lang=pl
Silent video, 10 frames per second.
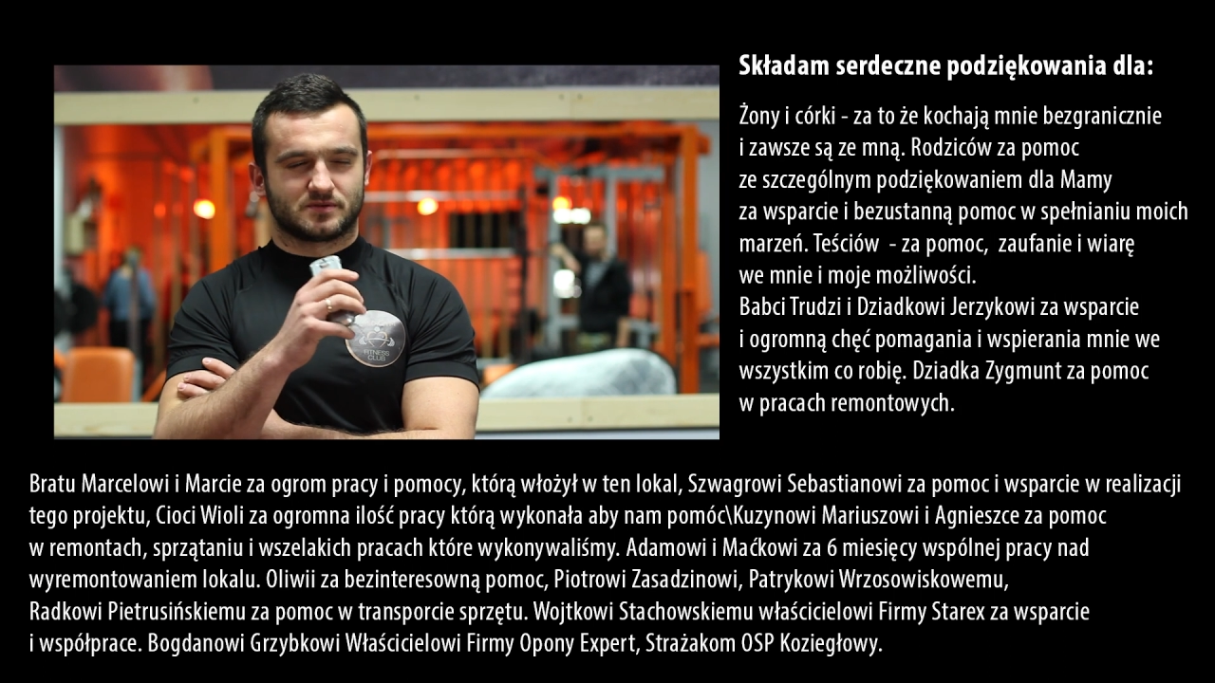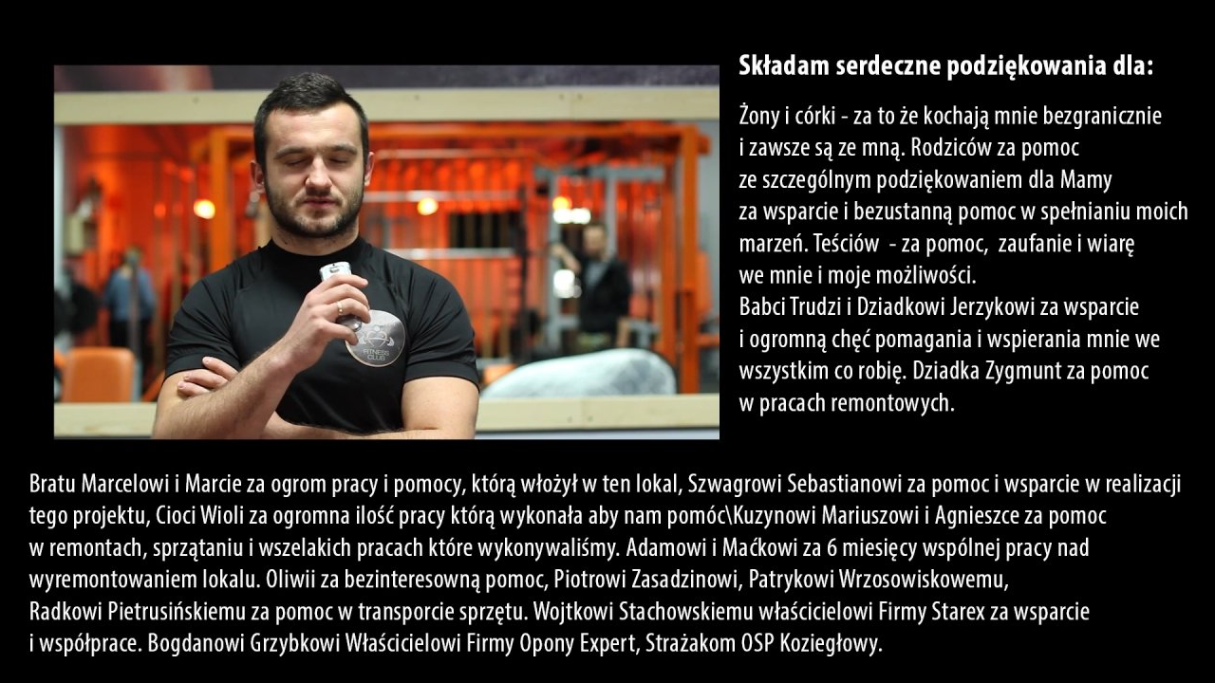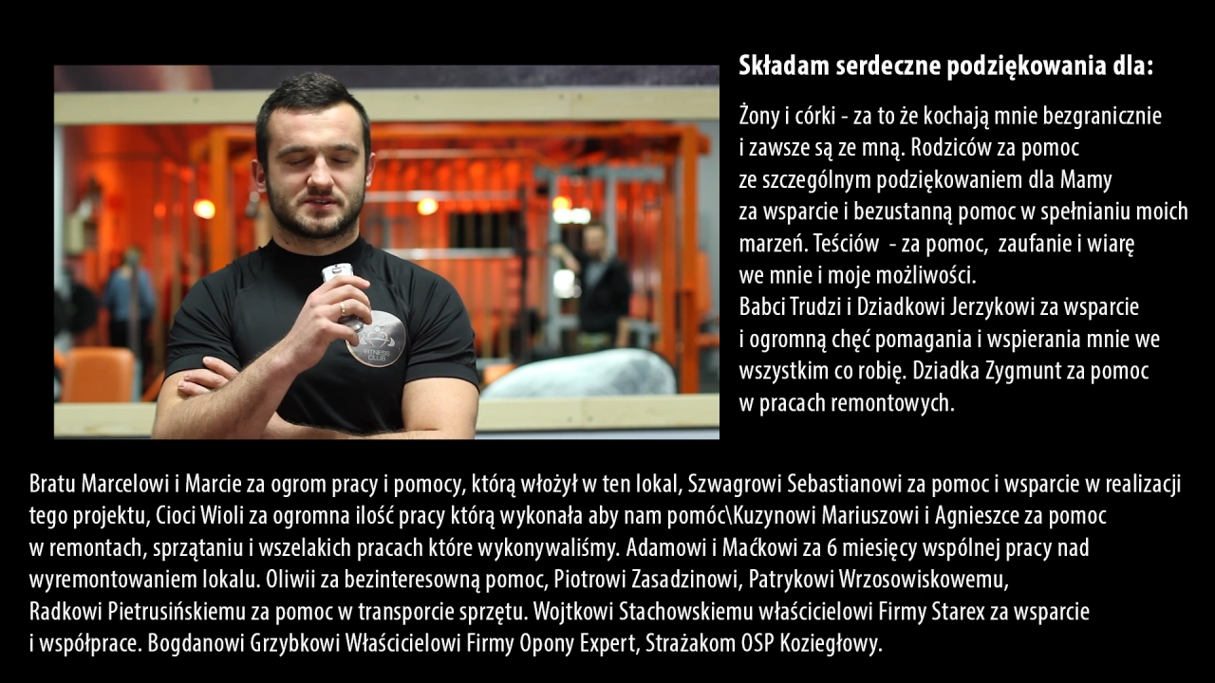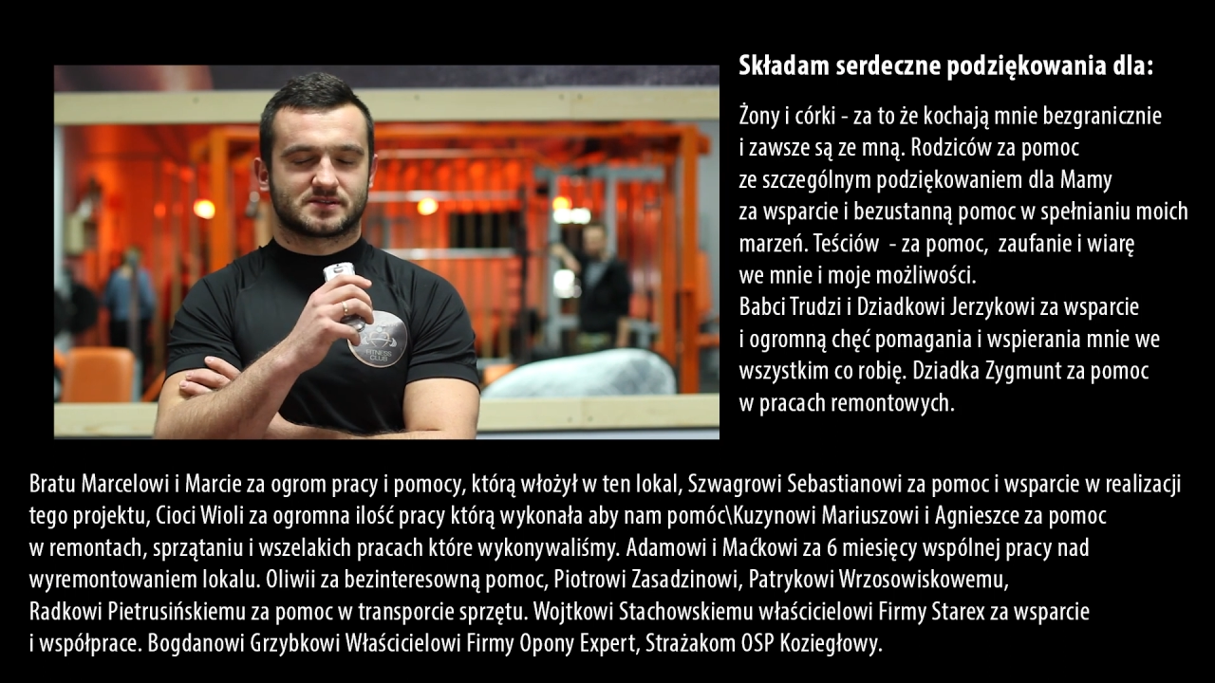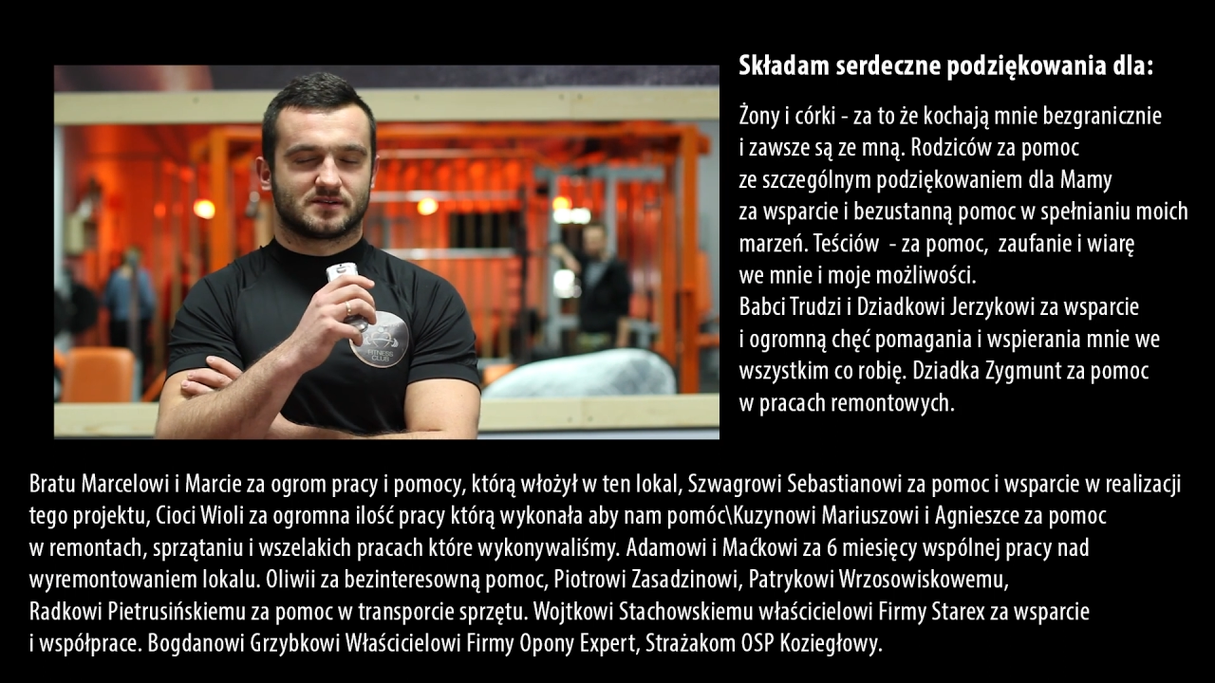tu
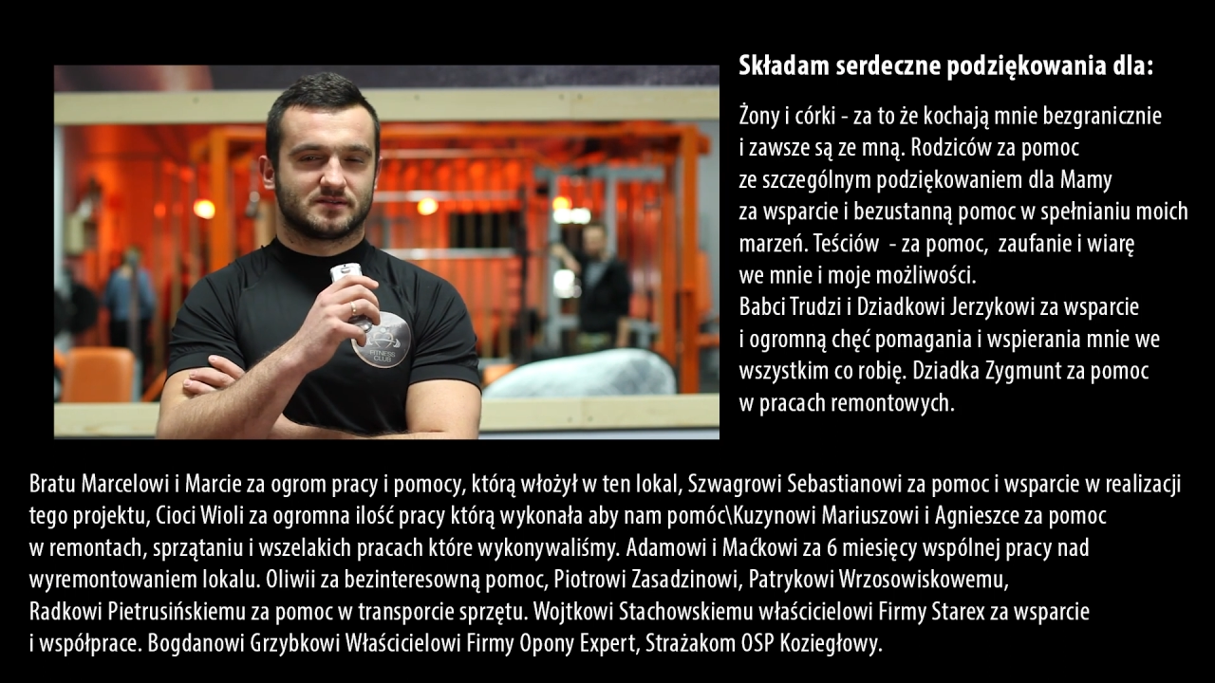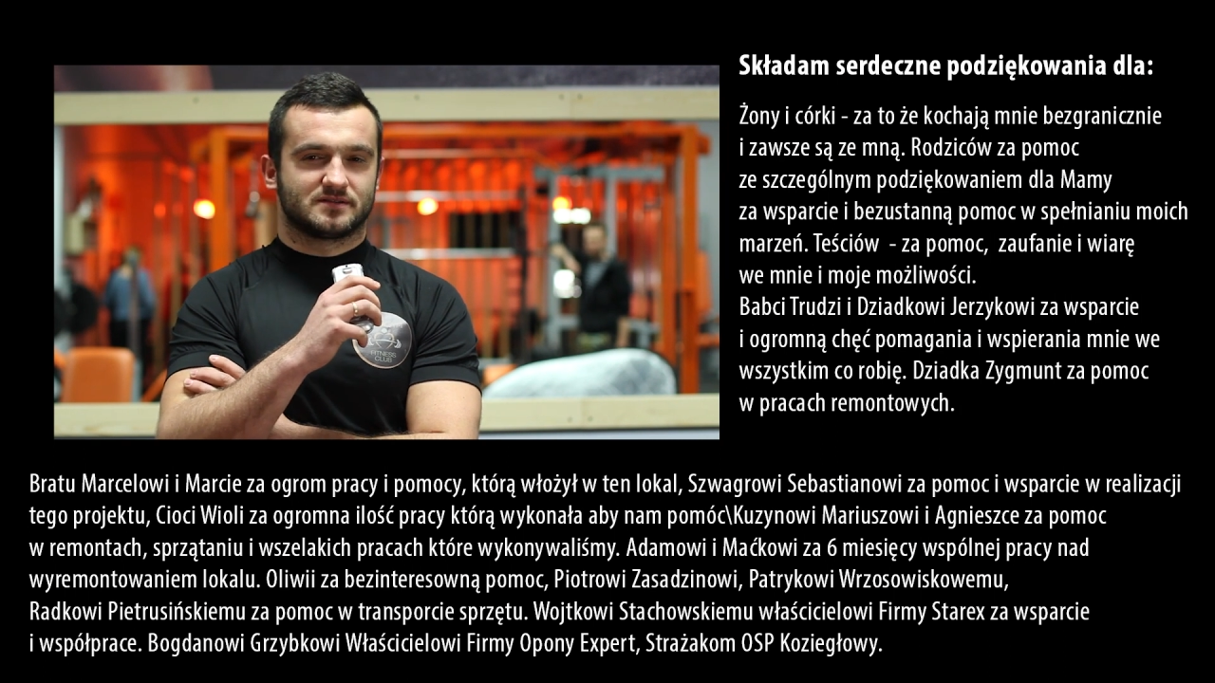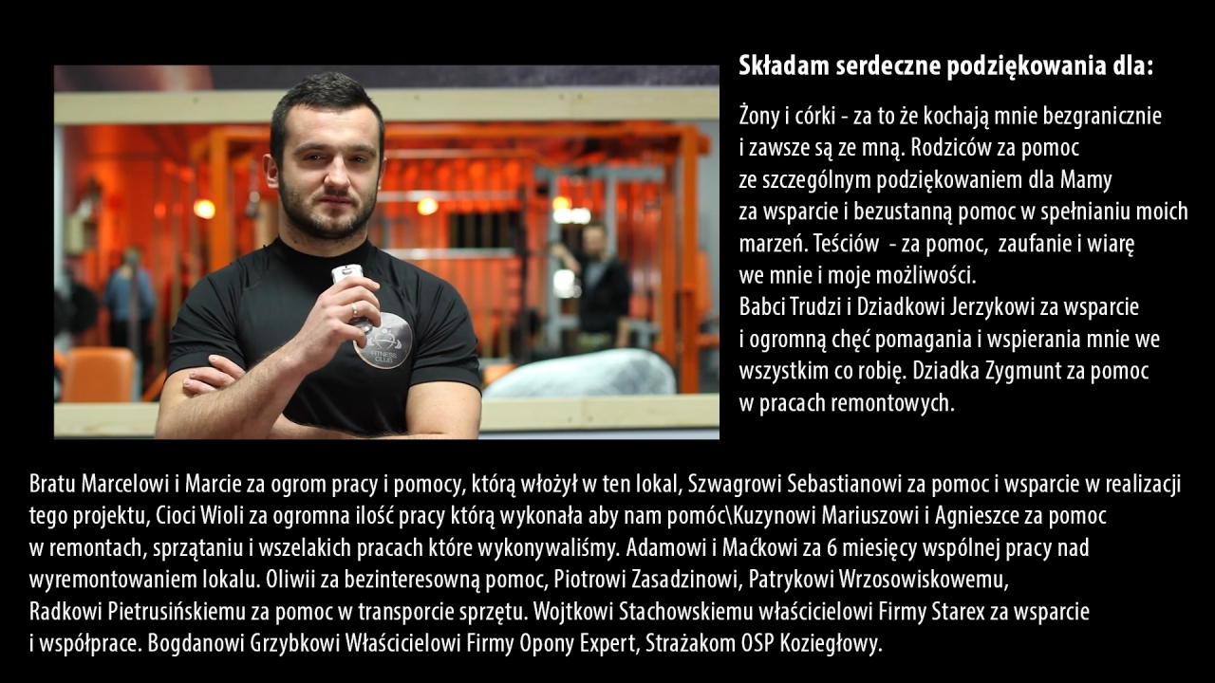wszystko.